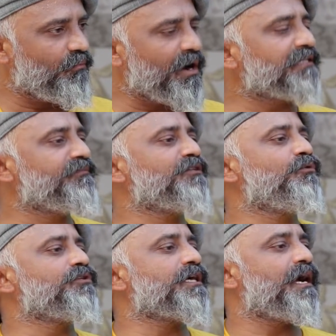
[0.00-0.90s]
बाद में
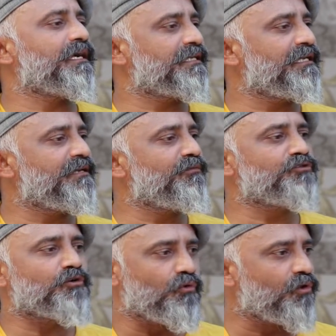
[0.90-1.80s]
2008 के लिए
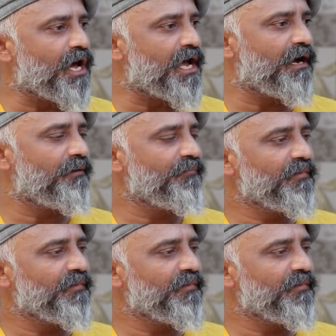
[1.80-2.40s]
मुझे कॉल आया